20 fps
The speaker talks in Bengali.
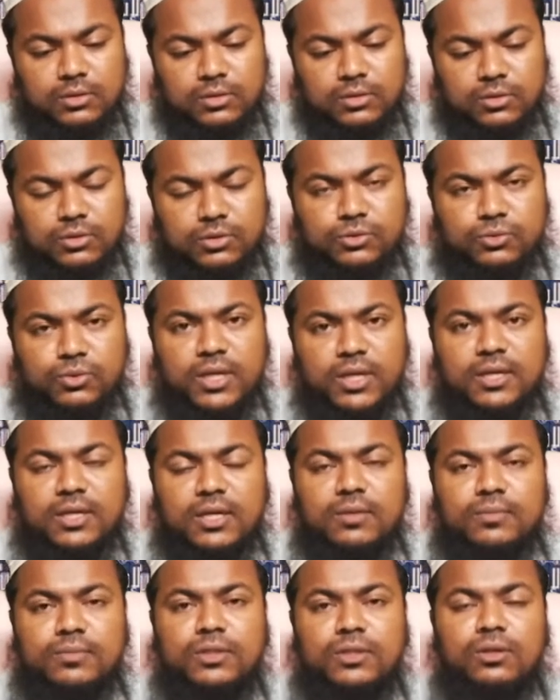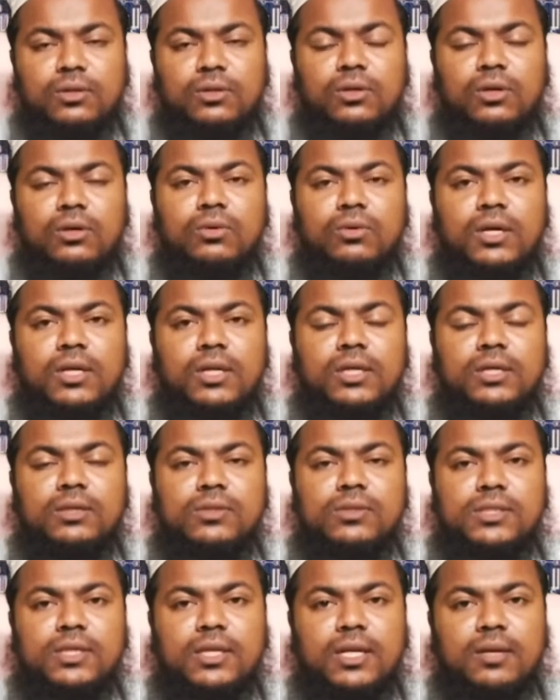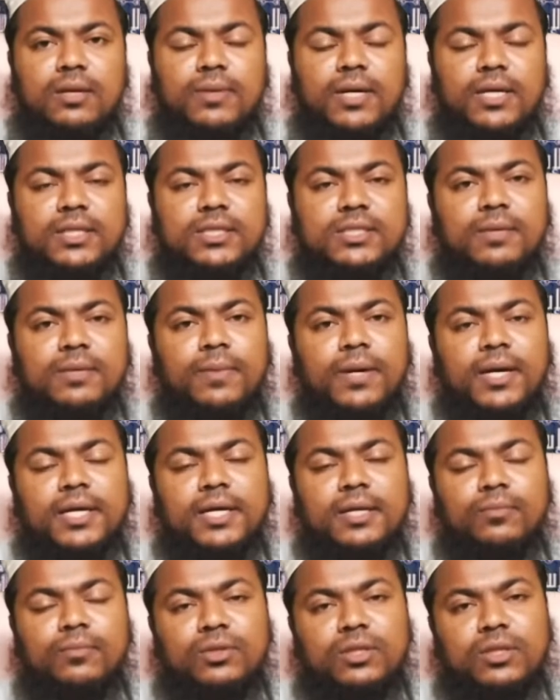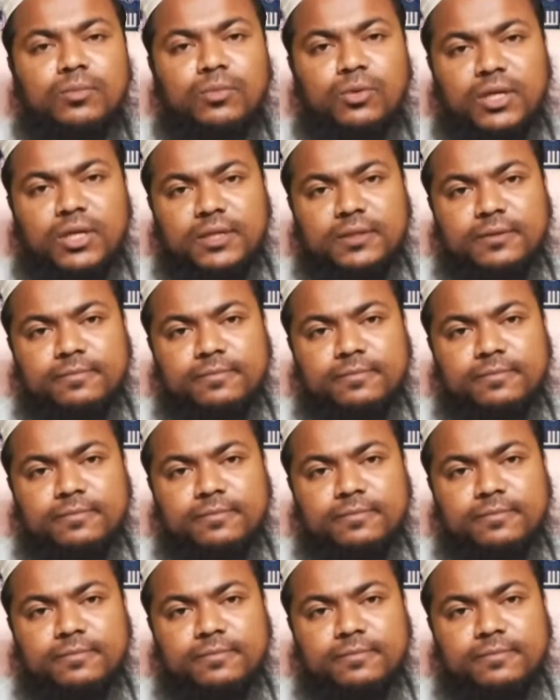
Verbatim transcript: রসুল আকরাম সাল আলহি ওসাল্লাম হাদিসে পাকের মধ্যে বলেন